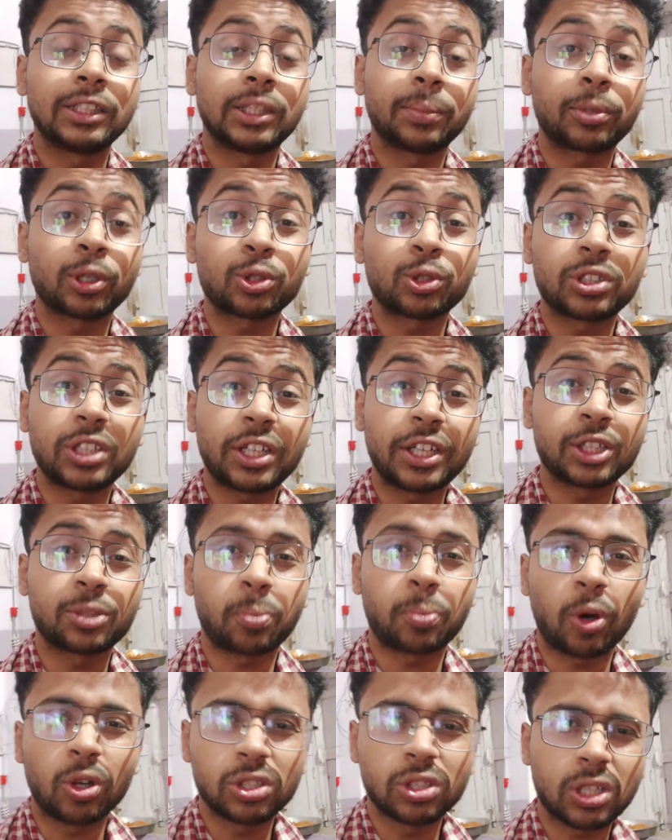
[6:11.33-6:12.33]
है जब तक उससे
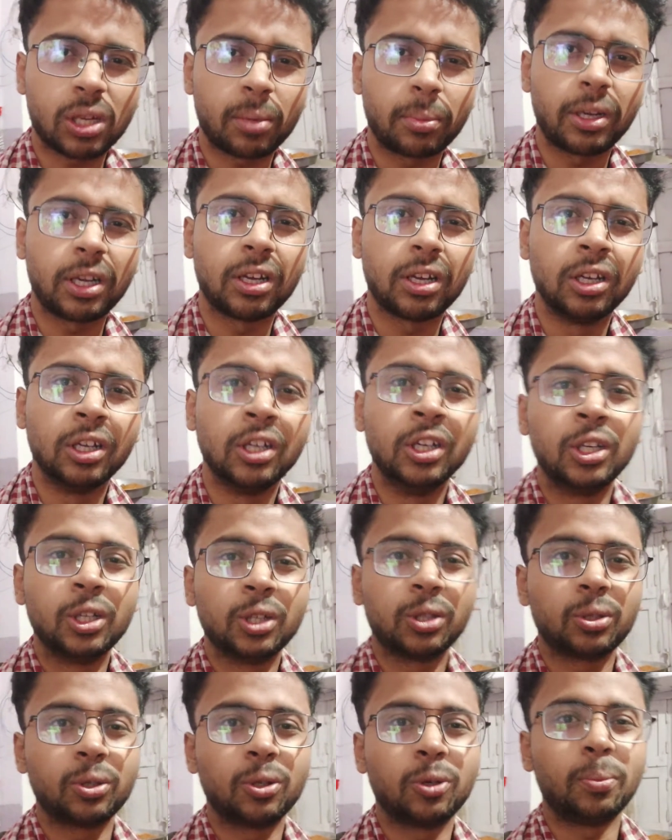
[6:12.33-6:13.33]
रिस्पॉन्स ना मिले
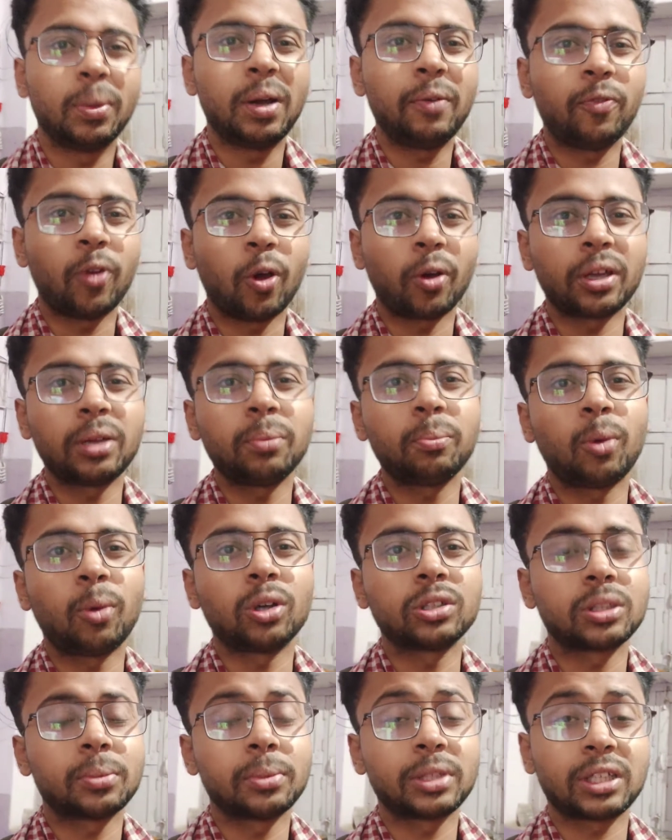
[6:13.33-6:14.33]
तो मैं ब्लॉगिंग
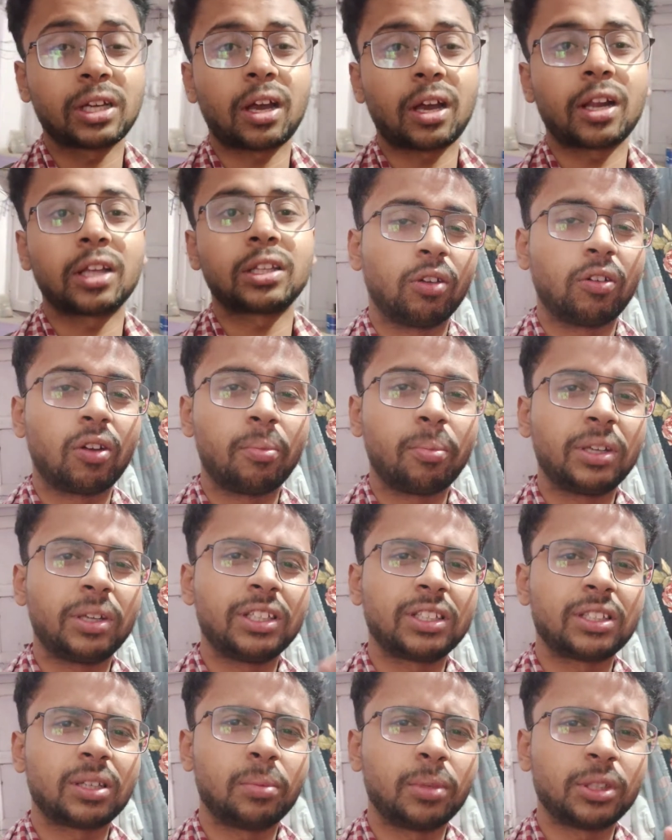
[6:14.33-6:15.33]
बहुत समय से कर था नवंबर
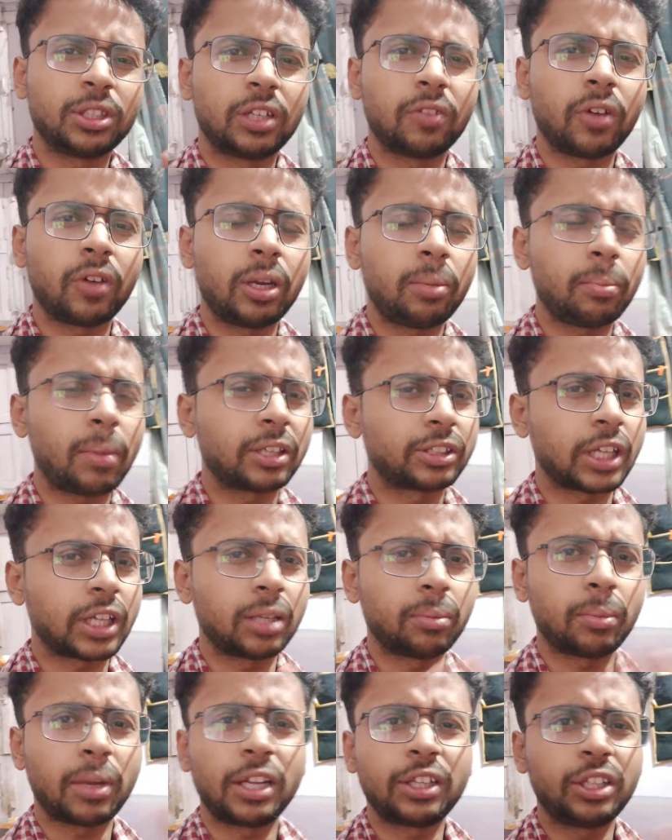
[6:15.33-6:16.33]
दिसंबर जनवरी में
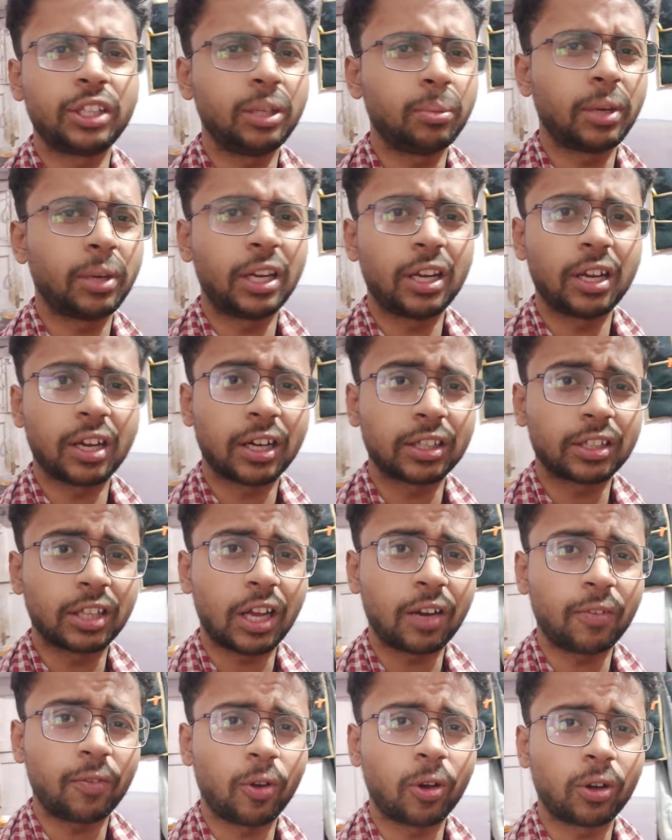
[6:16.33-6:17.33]
शायद मैंने तीन महीने
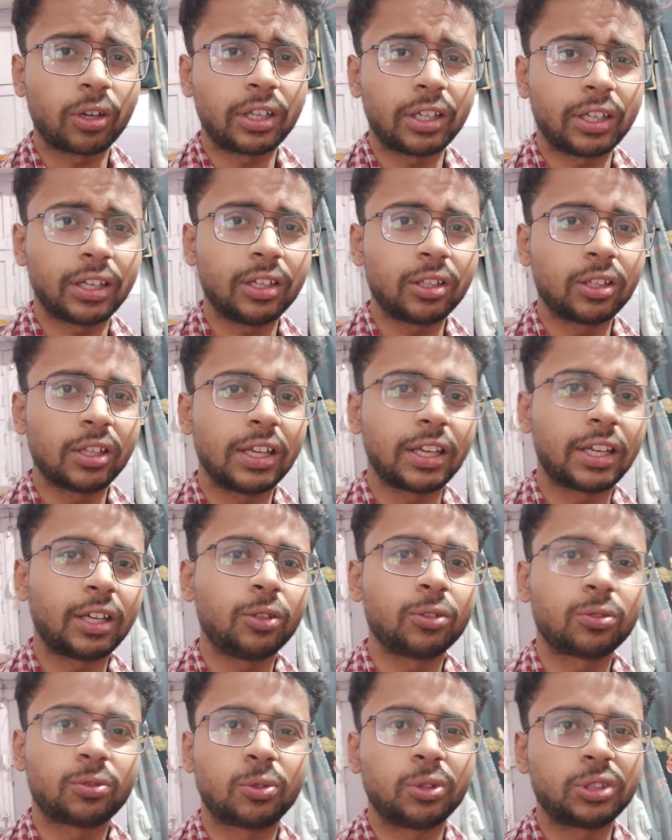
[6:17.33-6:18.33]
लगातार ब्लॉग किए
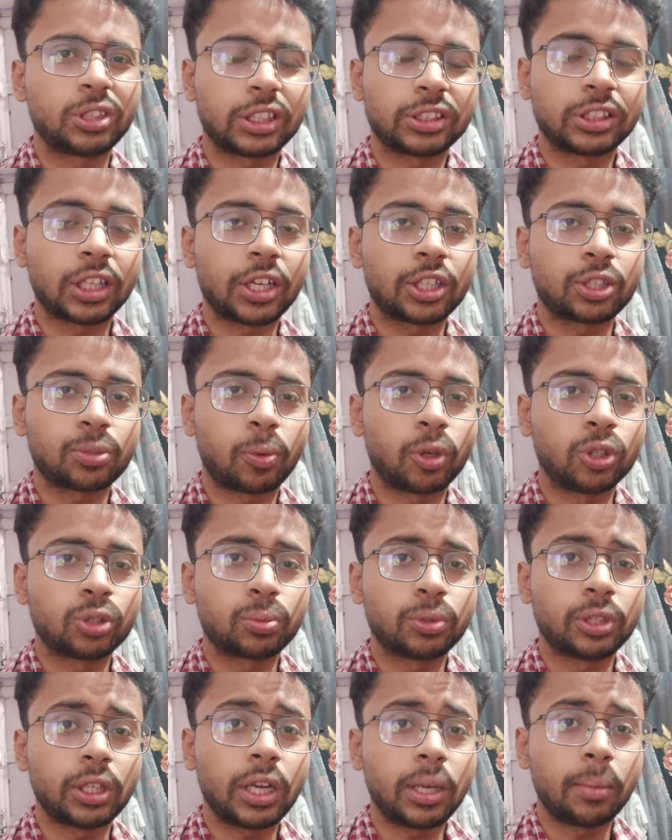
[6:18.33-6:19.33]
लेकिन कुछ अच्छा रिस्पॉन्स
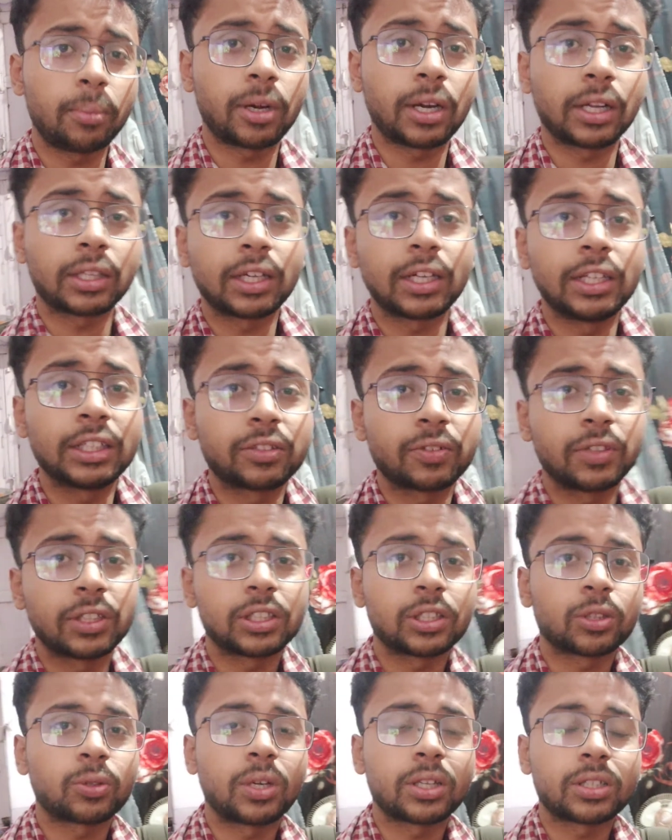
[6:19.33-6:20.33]
मुझे नहीं मिल रहा था इस वजह
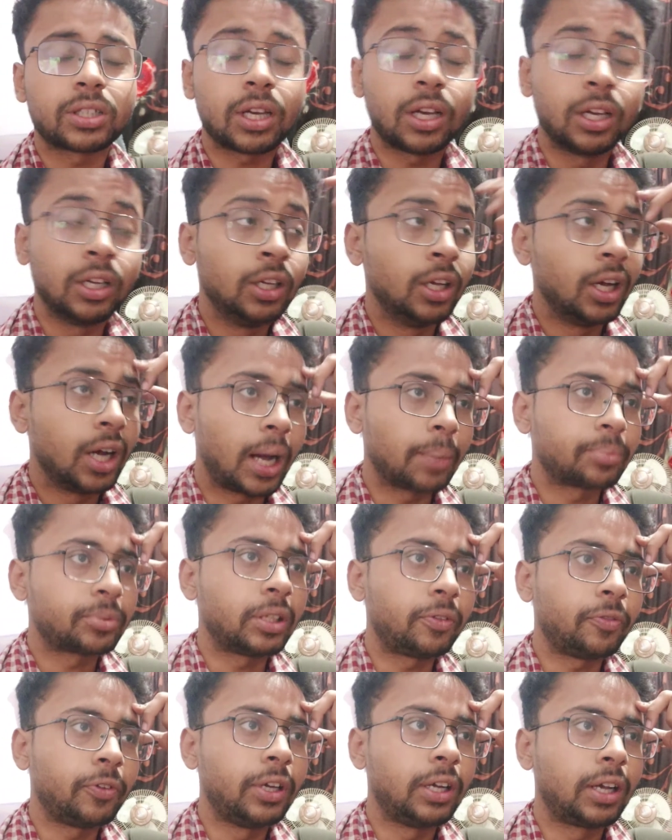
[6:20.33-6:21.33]
से थोड़ा सा
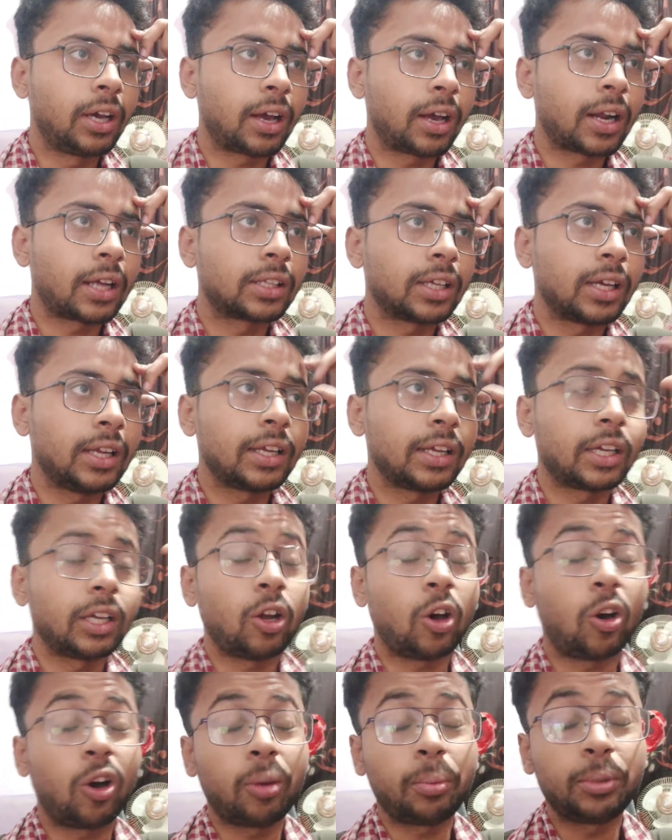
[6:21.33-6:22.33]
अपसेट फील कर रहा था लेकिन
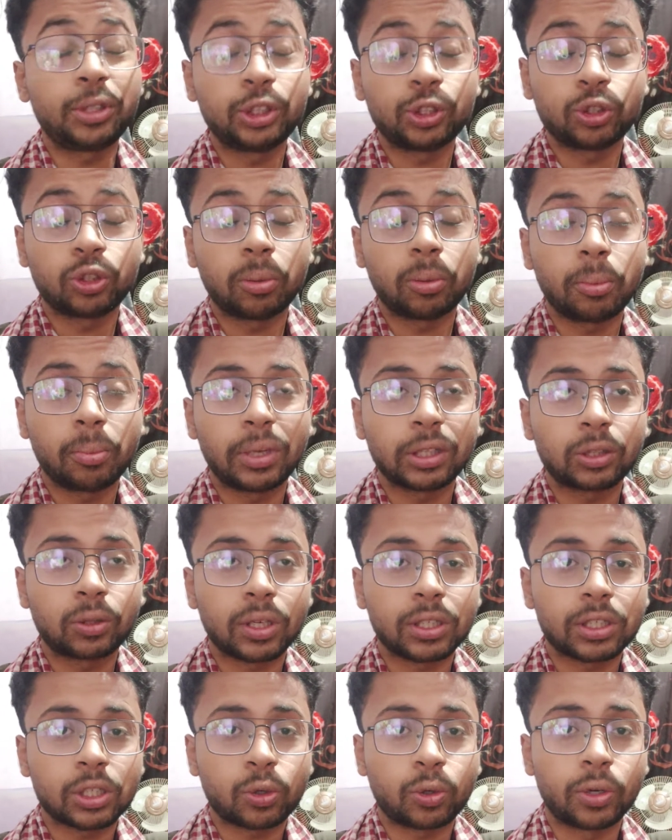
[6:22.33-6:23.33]
और भी चीज़ों में मैं
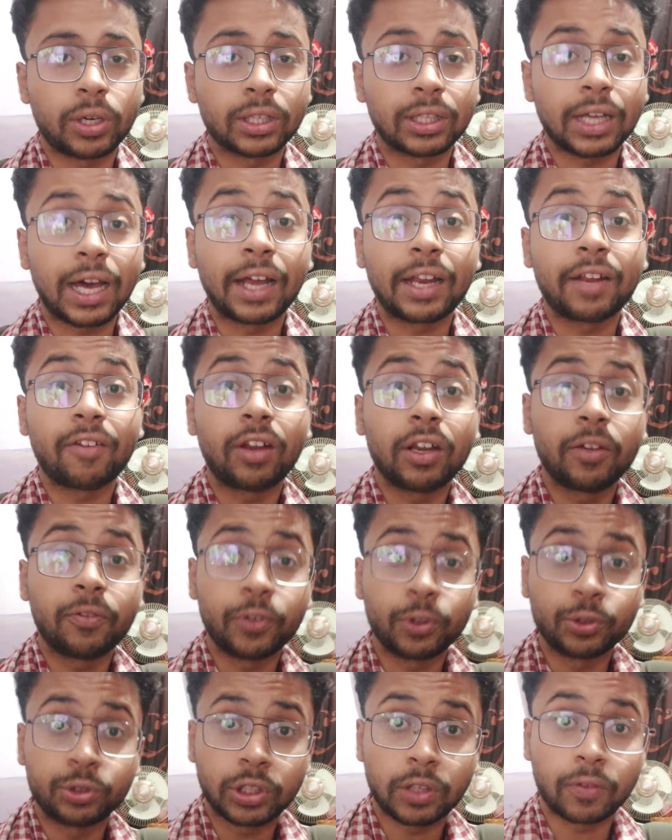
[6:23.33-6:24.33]
थोड़ा सा खोया था आने वाले
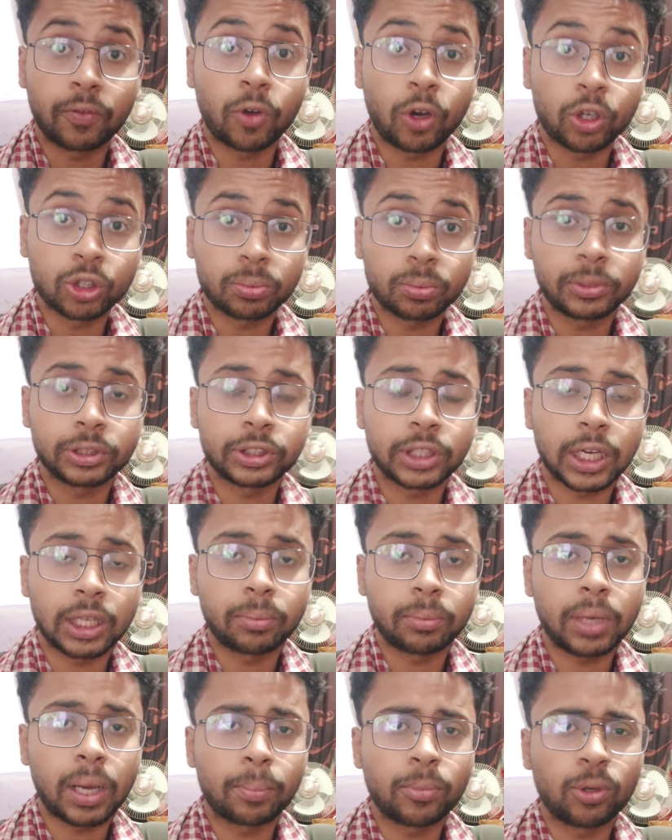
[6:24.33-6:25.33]
फ्यूचर ब्लॉग्स में
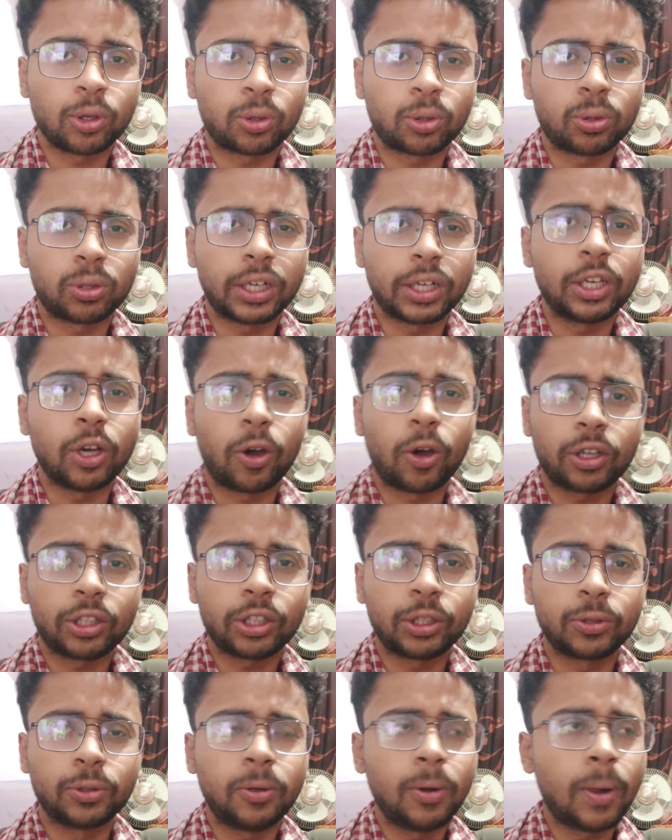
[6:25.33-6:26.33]
शायद मैं आप लोग को कहीं और
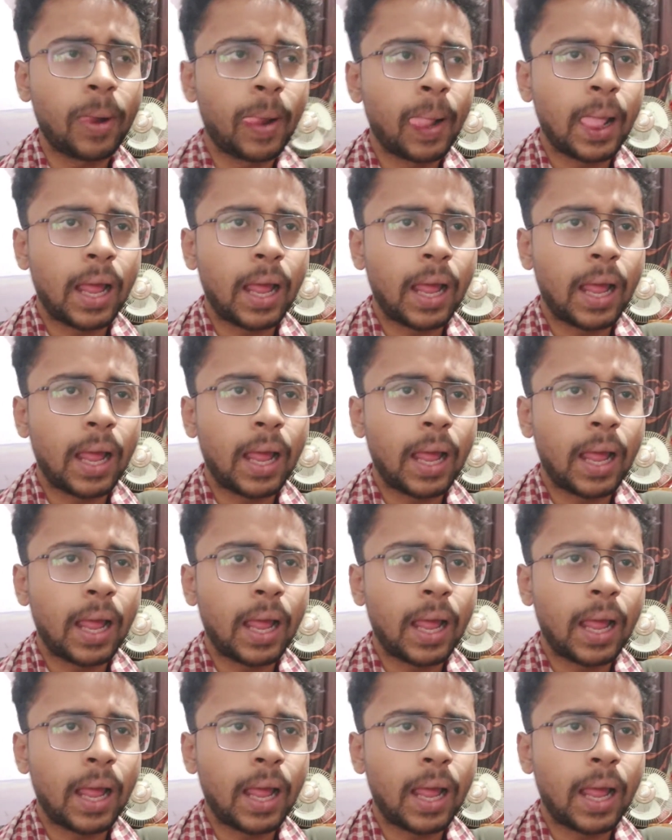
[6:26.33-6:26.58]
दिखूँ